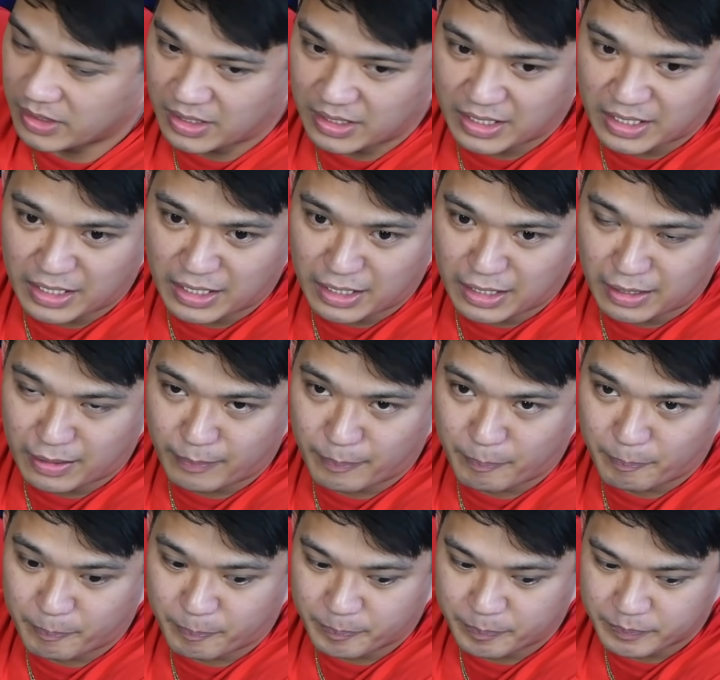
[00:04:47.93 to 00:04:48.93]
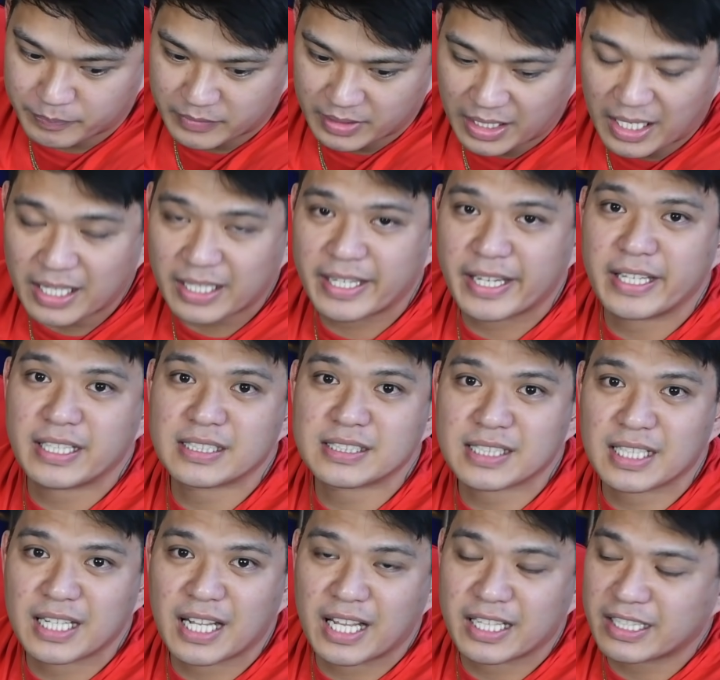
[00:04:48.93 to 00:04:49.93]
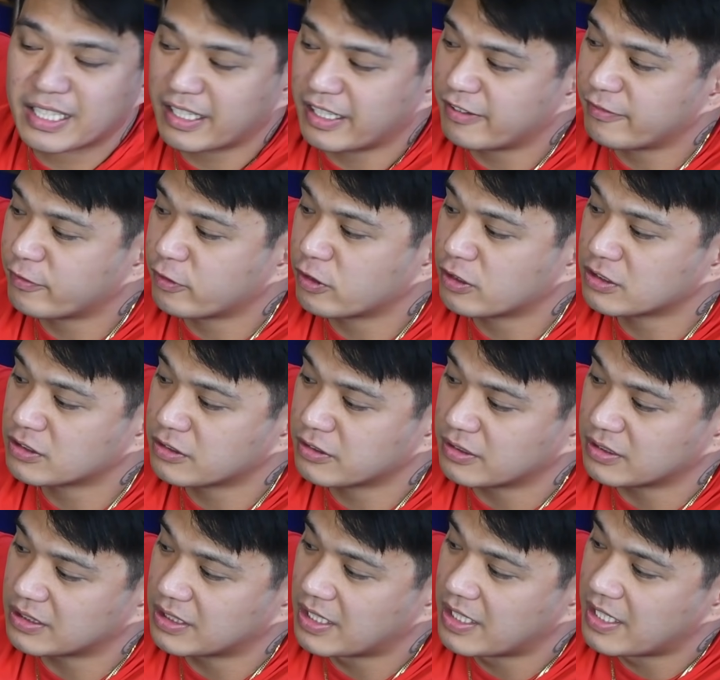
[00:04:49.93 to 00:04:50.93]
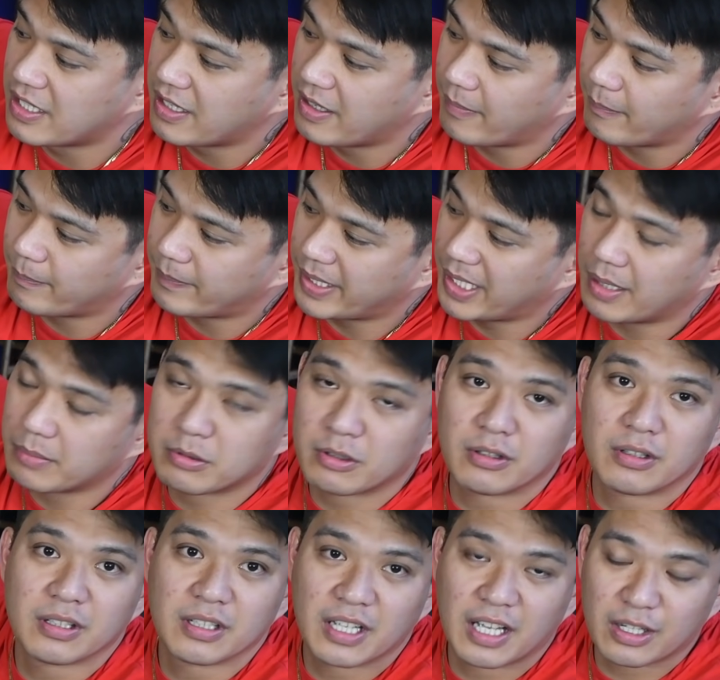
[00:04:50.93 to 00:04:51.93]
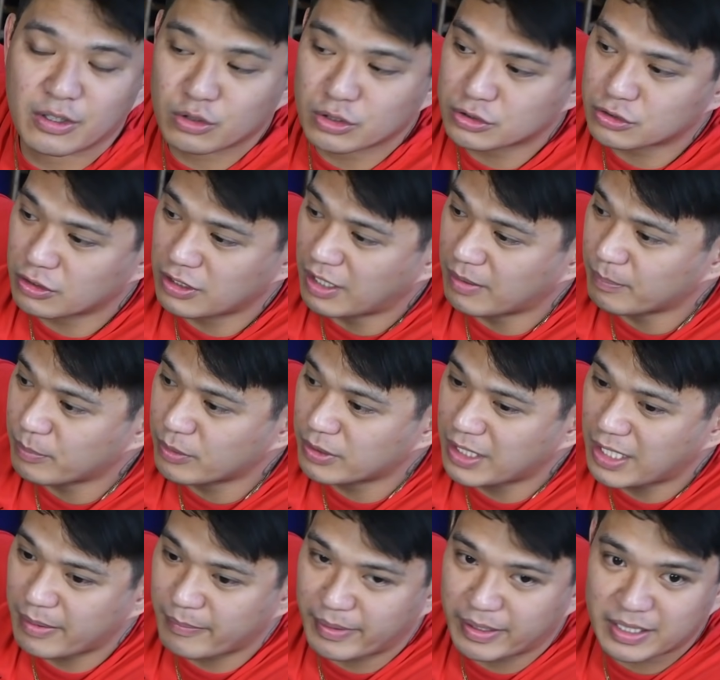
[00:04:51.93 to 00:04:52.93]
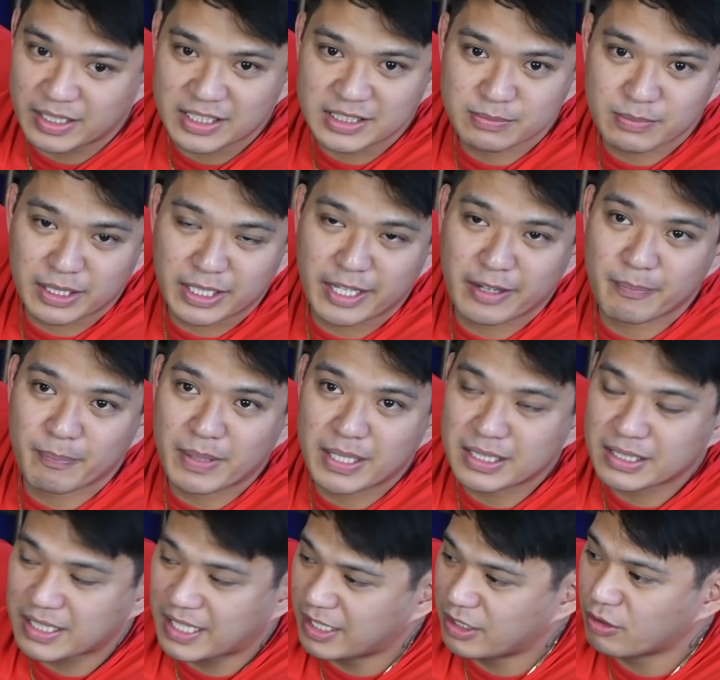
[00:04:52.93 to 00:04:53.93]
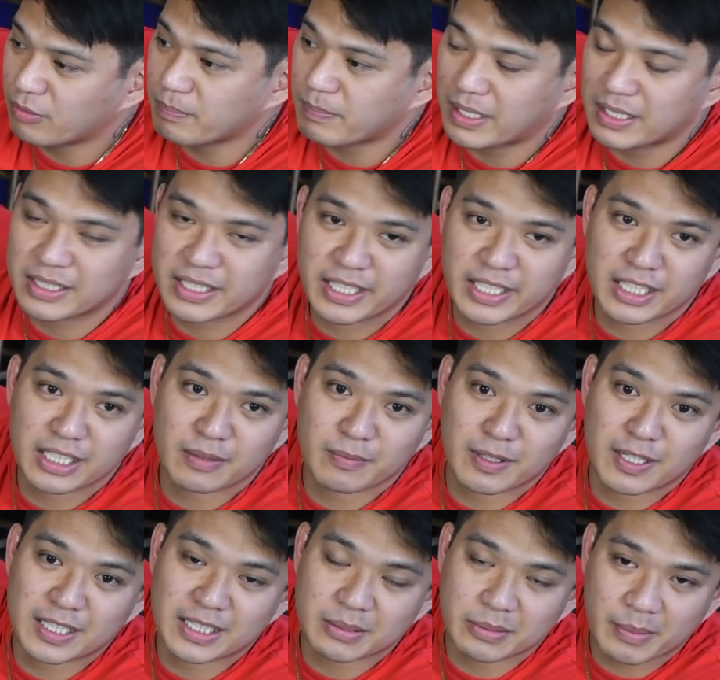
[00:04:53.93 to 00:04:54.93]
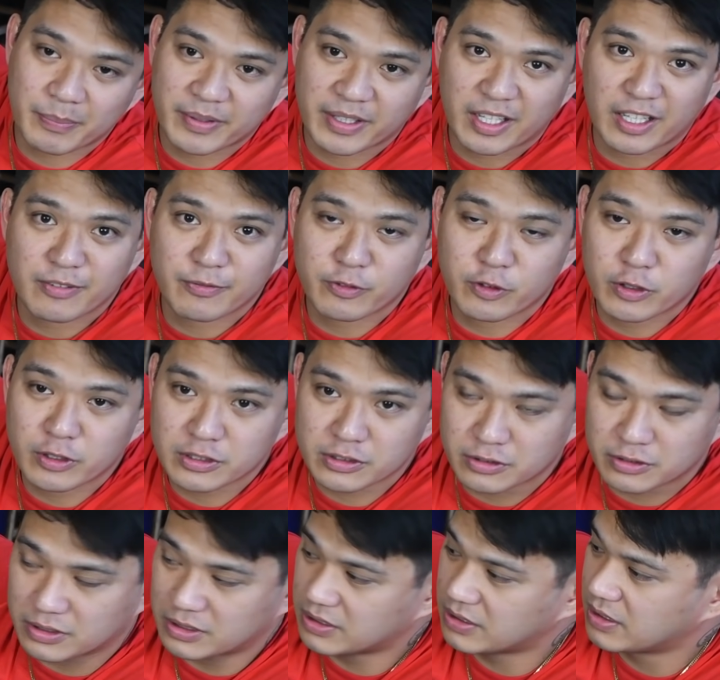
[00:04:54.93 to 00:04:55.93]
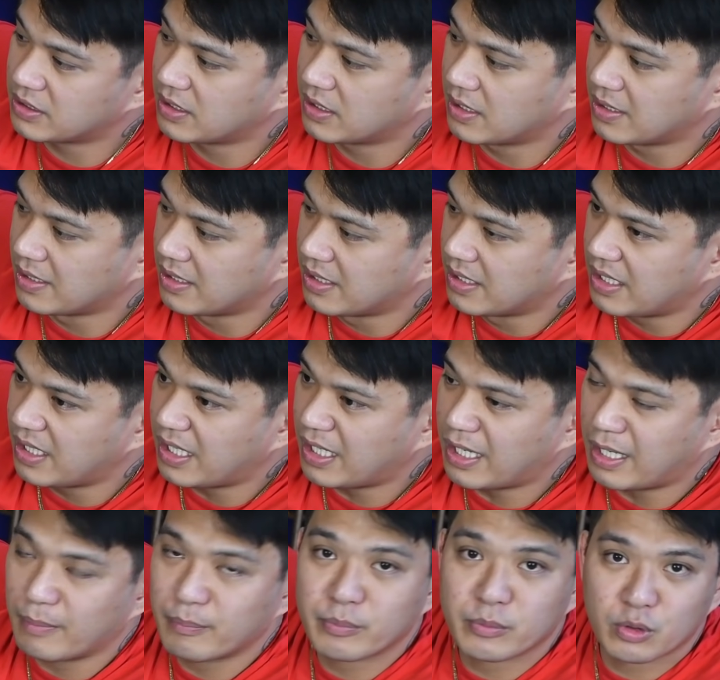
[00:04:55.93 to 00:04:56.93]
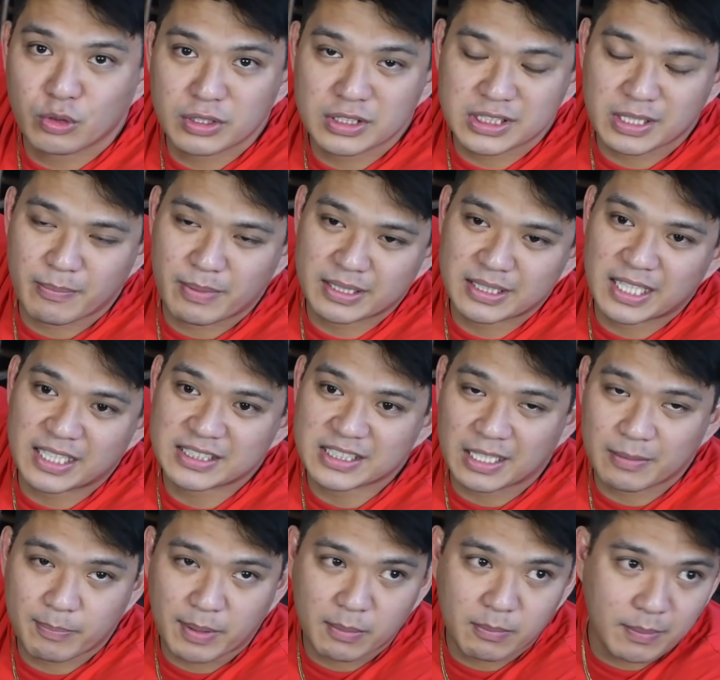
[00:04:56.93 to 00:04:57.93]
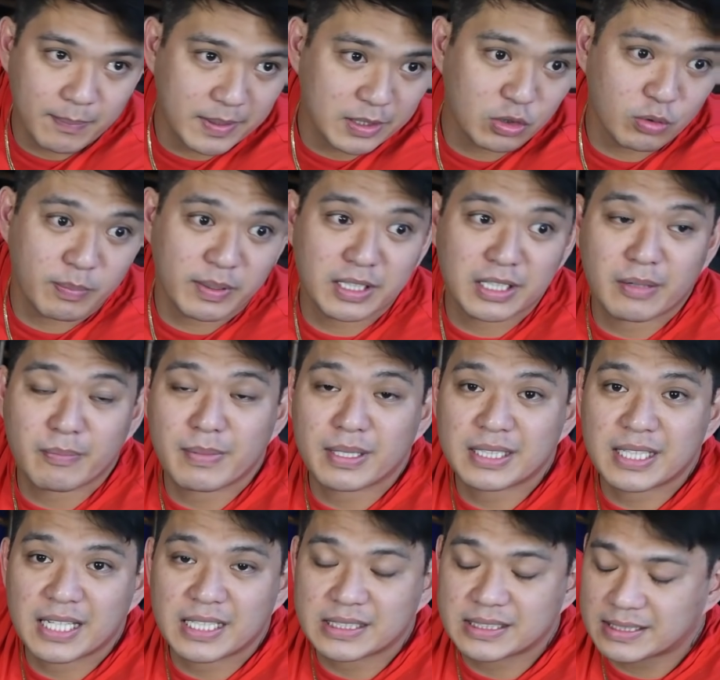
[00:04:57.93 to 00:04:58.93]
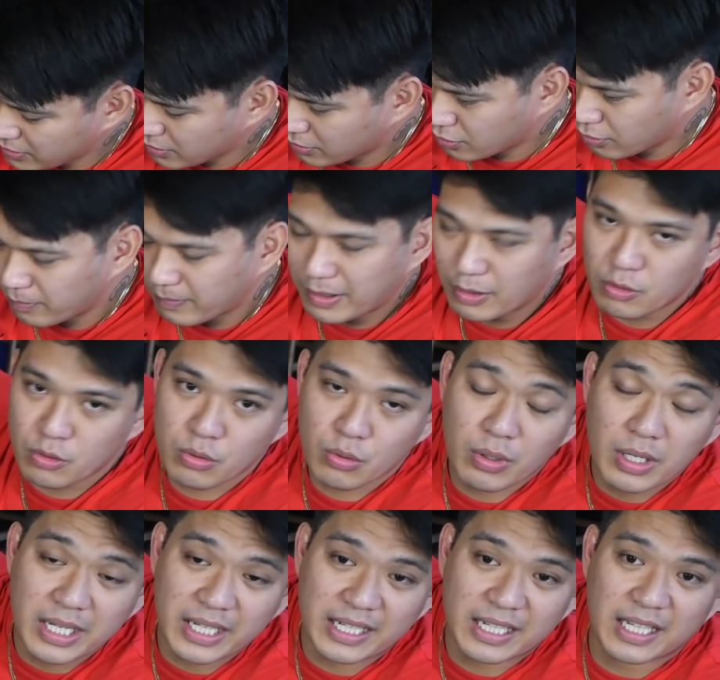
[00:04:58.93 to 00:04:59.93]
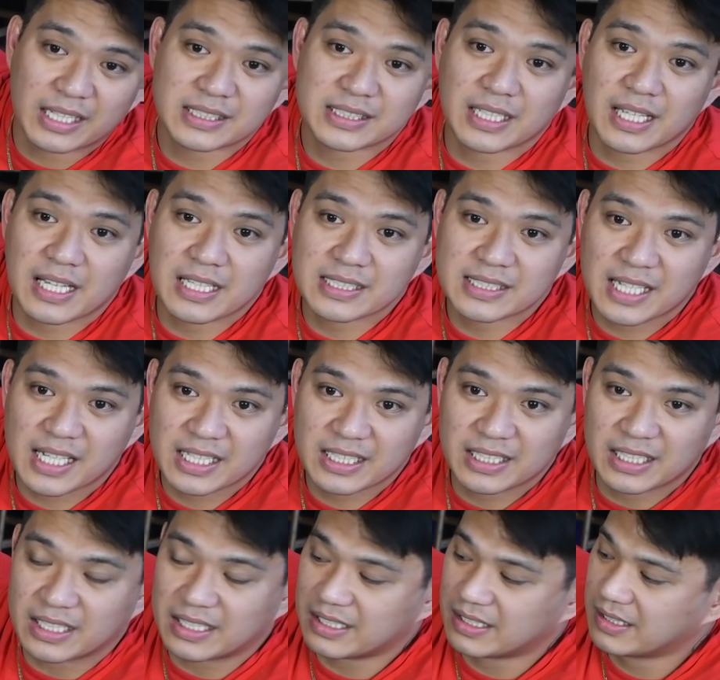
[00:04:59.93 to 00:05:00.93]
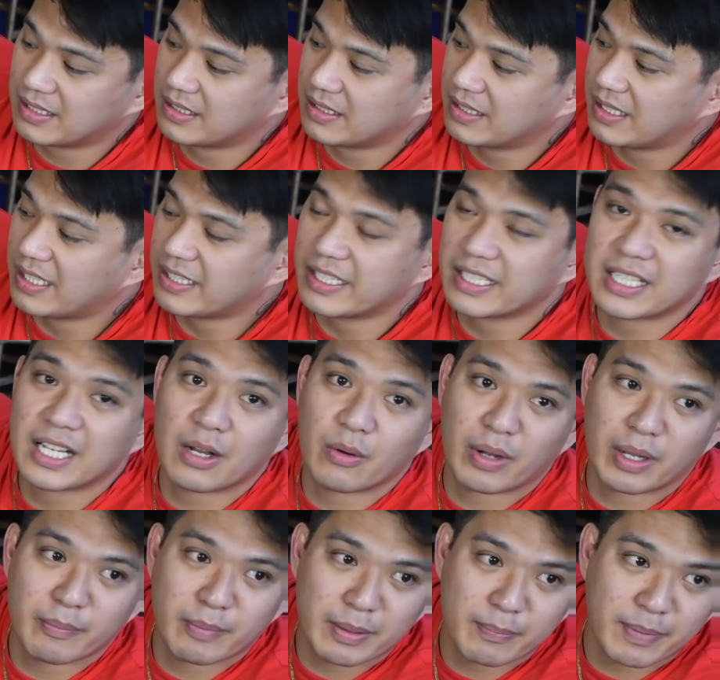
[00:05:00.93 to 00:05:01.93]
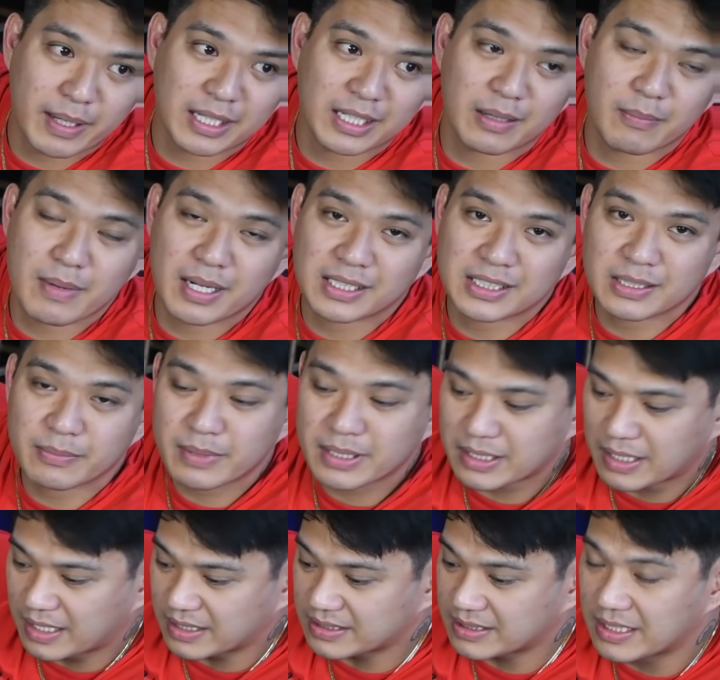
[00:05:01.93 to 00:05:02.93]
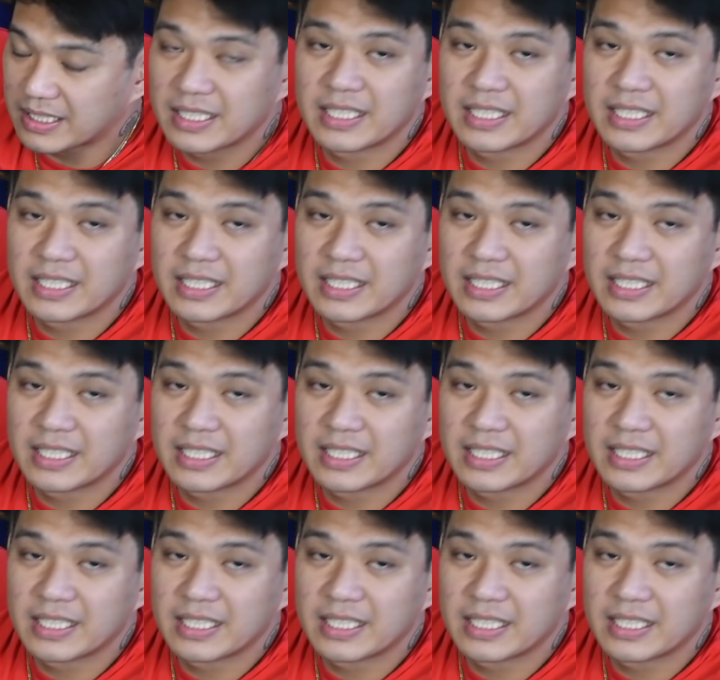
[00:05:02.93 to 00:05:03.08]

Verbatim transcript: um, again sa lahat ng enforcers. Pero, ang gusto lang po namin is maging pantay yung pagtingin ng mga traffic enforcers um, dun sa batas at pagpapatupad ng batas. Kung manguhuli ka sa kalsada at ikaw ay may paglabag sa batas,